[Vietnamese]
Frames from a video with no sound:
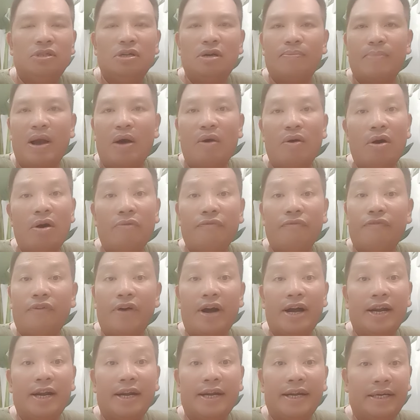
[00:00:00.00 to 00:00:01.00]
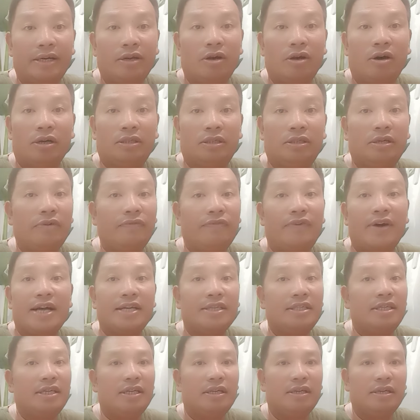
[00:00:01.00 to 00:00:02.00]
Dương Béo không phải là lịnh nọt không
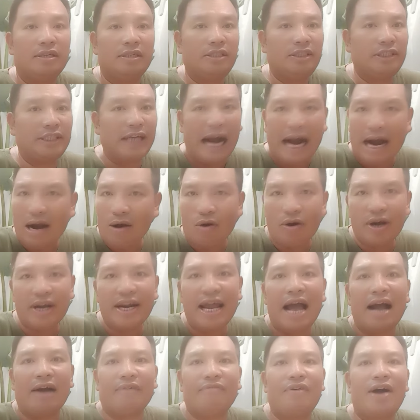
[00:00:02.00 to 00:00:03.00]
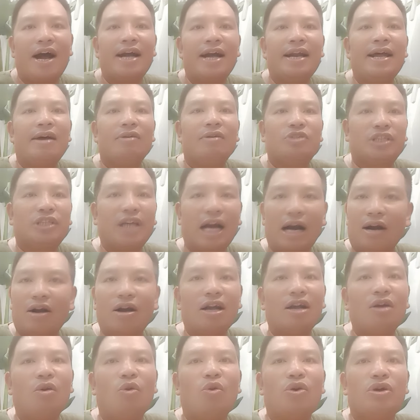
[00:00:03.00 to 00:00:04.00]
phải gì chẳng có cái đảng phái nào chẳng
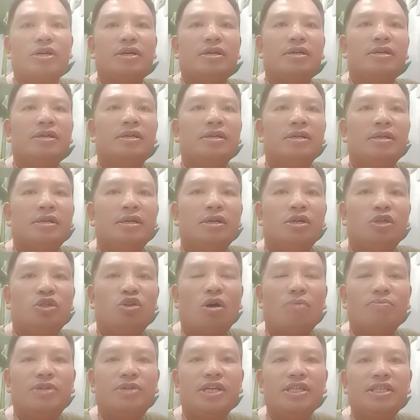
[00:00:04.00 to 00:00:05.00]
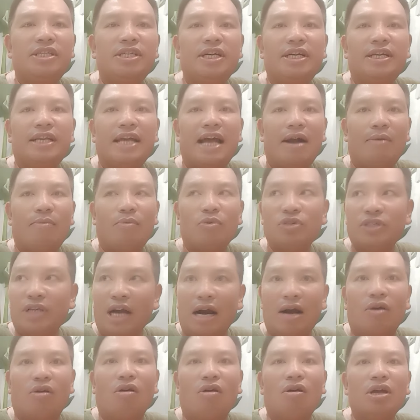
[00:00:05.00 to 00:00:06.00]
có cái hội nhóm chính trị nào cũng
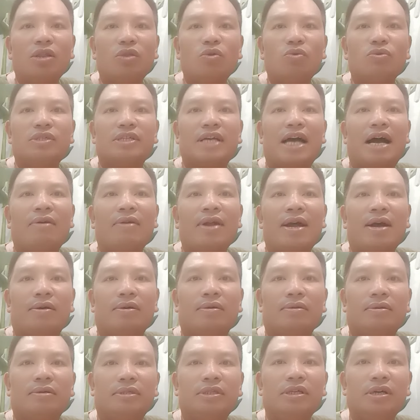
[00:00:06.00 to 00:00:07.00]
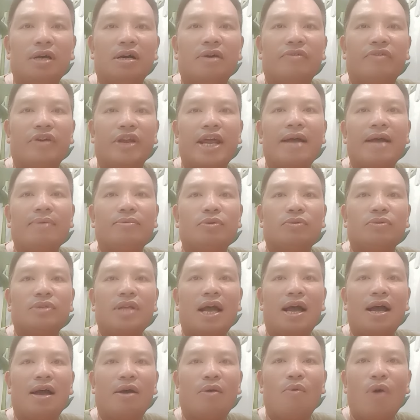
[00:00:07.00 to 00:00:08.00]
chẳng có cái tôn giáo nào như ở Việt Nam chúng
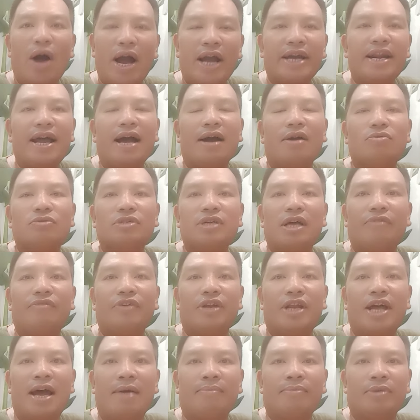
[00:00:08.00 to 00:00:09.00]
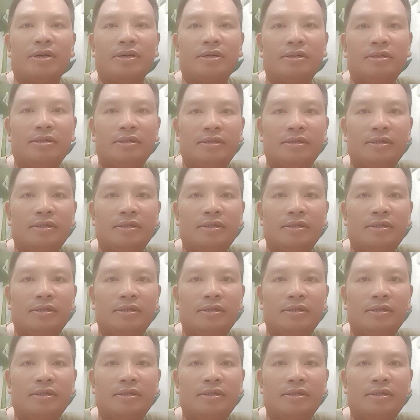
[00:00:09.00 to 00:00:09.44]
ta ngoài cái đảng cộng sản Việt Nam thôi